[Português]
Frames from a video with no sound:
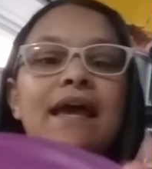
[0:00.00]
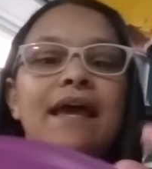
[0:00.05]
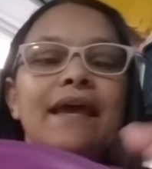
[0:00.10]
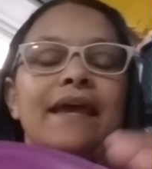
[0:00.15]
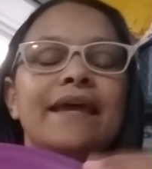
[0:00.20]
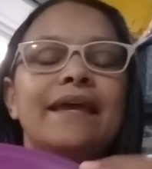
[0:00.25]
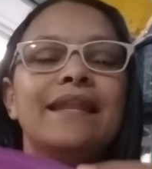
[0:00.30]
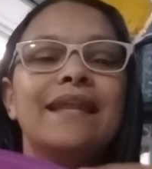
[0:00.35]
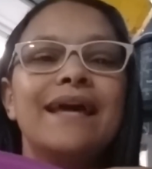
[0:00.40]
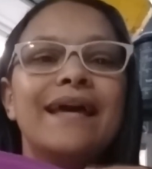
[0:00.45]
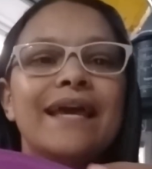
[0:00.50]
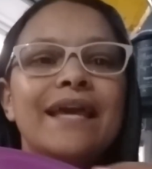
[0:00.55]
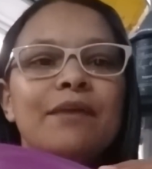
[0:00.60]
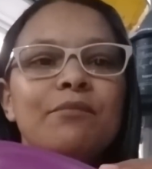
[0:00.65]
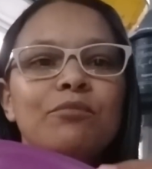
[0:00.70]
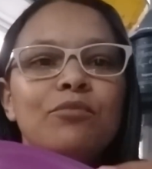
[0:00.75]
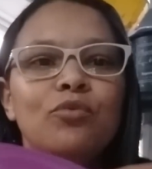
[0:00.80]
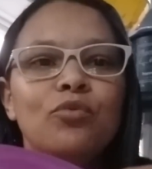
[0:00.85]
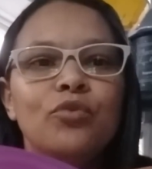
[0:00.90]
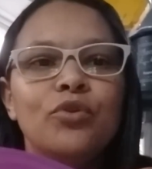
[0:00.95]
Ela é
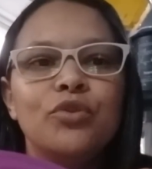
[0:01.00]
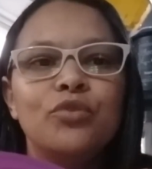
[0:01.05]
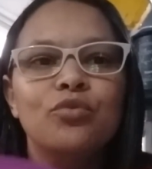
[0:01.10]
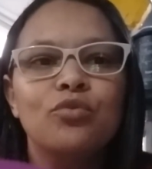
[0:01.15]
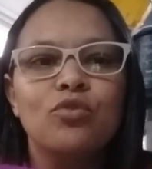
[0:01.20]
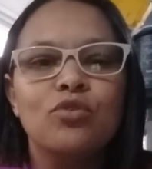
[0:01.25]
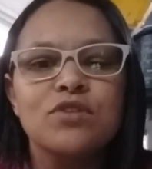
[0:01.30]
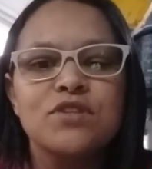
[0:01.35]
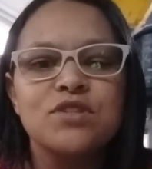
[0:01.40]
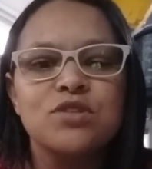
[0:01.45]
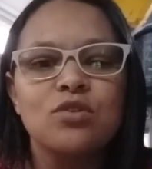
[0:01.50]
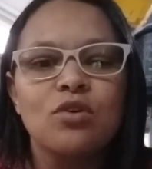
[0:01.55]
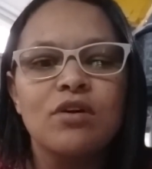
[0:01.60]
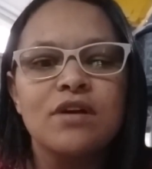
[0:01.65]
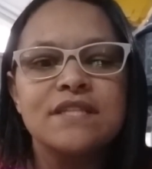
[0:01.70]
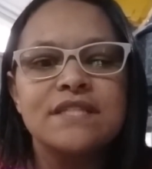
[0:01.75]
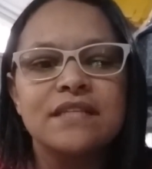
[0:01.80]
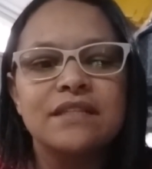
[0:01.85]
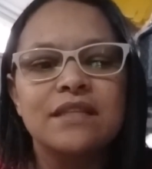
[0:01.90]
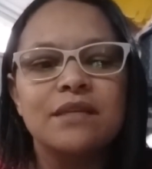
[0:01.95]
muito
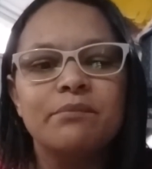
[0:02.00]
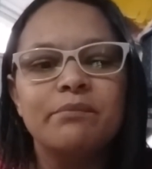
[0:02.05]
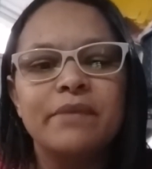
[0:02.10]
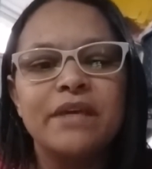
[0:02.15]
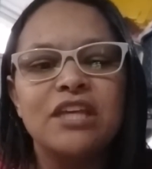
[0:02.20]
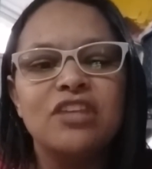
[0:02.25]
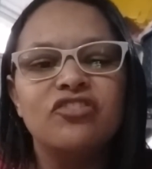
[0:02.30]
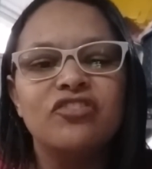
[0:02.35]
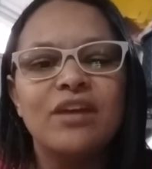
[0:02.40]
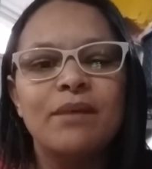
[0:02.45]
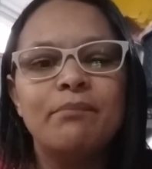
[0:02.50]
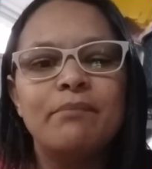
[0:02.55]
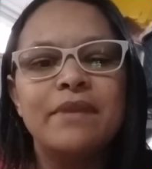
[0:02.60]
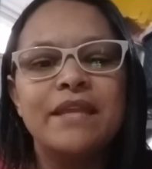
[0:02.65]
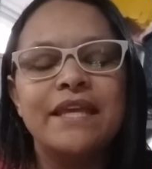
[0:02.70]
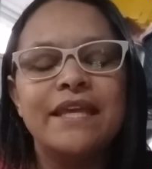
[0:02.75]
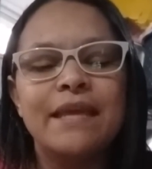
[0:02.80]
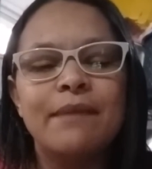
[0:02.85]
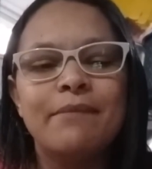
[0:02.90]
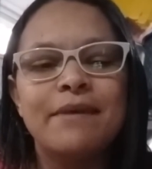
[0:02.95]
gostosa também de
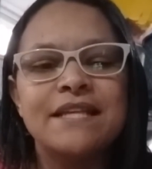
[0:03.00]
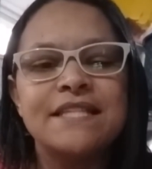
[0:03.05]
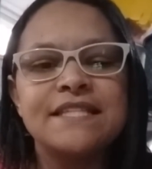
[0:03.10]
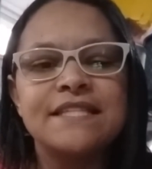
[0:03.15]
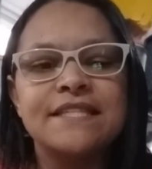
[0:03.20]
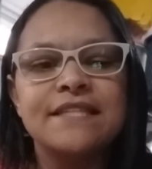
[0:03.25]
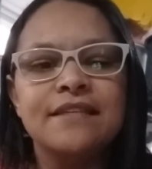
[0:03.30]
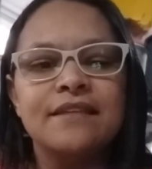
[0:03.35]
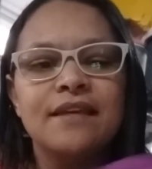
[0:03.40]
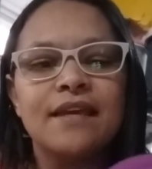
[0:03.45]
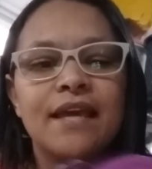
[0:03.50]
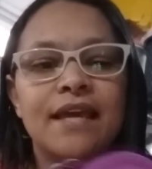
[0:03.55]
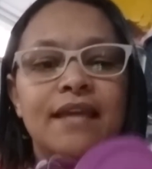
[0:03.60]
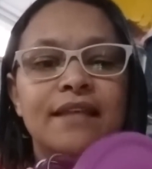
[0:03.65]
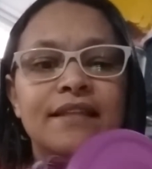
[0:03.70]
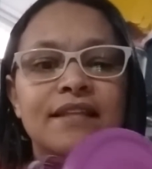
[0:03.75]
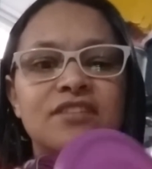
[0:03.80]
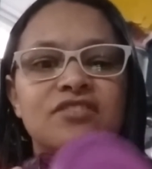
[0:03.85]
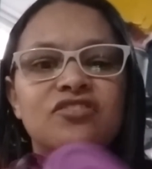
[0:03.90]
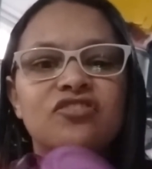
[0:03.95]
abrir, é macia.
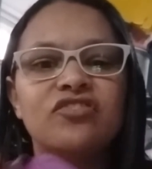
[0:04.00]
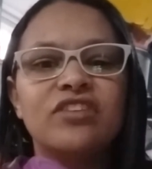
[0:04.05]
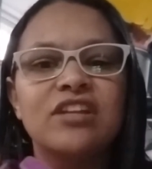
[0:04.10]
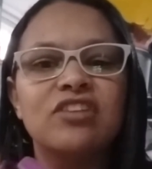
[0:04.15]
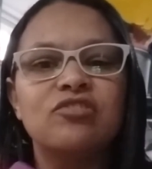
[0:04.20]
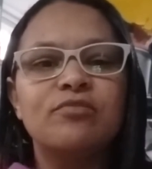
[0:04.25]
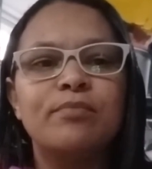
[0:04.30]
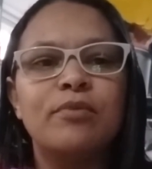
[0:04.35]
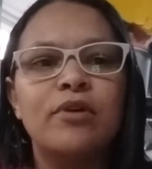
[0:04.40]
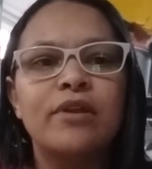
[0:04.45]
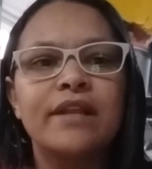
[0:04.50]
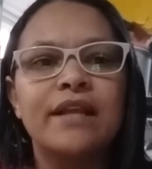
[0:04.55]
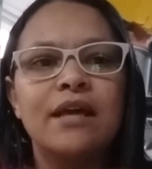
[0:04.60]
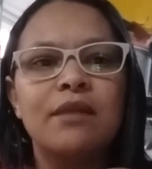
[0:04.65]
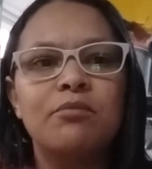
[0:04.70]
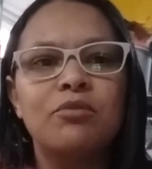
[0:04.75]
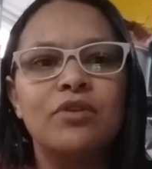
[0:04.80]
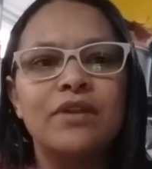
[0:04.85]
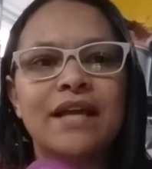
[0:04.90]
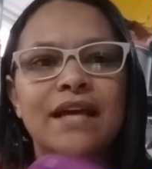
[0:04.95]
É das tigelas de
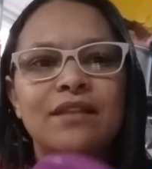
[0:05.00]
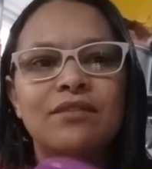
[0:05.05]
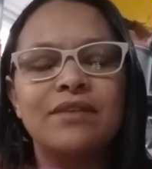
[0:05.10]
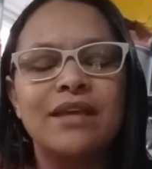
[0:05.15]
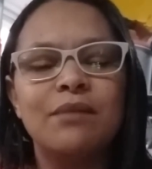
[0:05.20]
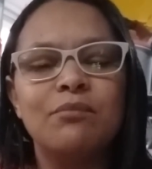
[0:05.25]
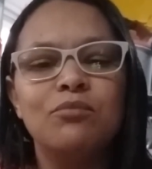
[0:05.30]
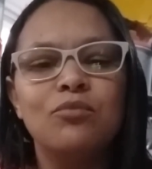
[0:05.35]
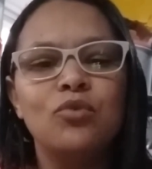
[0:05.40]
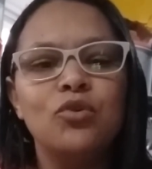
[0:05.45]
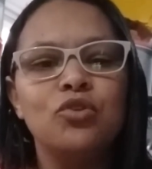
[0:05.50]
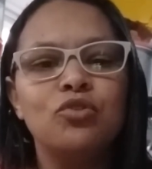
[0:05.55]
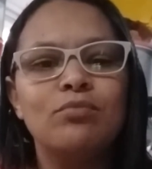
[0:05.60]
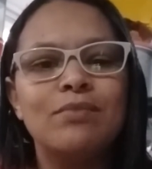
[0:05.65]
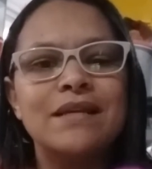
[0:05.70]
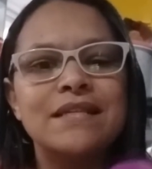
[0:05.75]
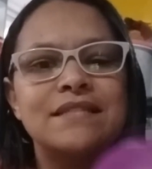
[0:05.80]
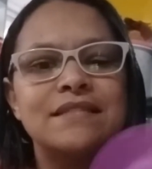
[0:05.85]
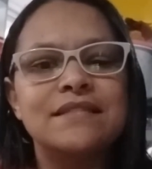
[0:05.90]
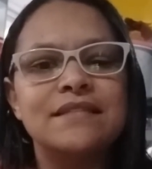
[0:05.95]
policarbonato, que é muito
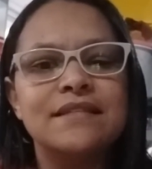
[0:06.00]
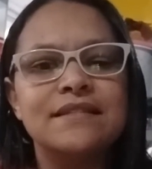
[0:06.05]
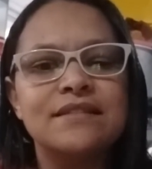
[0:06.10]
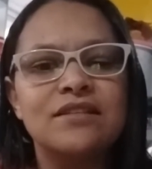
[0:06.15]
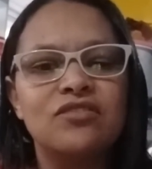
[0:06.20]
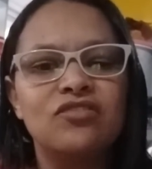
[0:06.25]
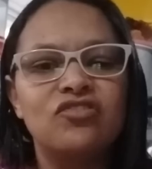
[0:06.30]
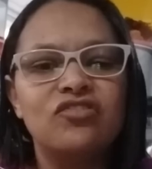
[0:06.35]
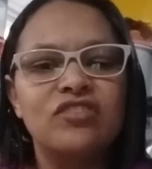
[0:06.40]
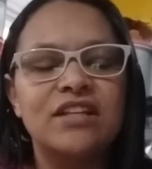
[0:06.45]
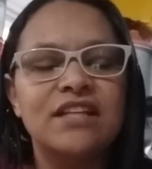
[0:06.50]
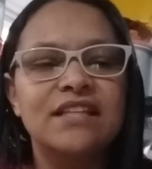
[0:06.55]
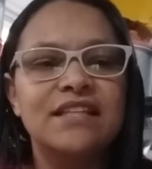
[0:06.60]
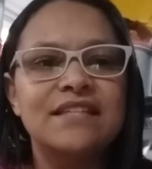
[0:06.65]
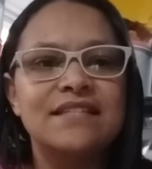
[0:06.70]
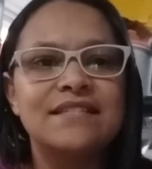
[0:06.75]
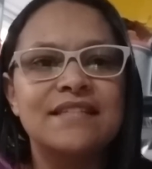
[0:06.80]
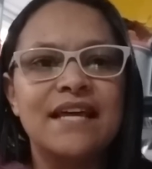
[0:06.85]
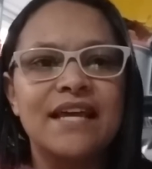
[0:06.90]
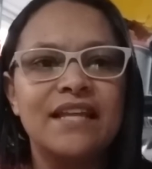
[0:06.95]
macia essa tigela
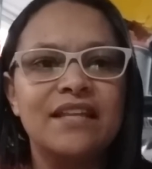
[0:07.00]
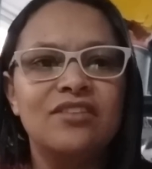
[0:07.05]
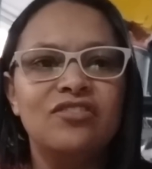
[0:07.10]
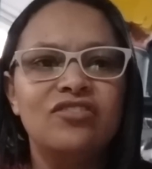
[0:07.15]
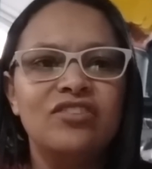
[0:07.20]
design.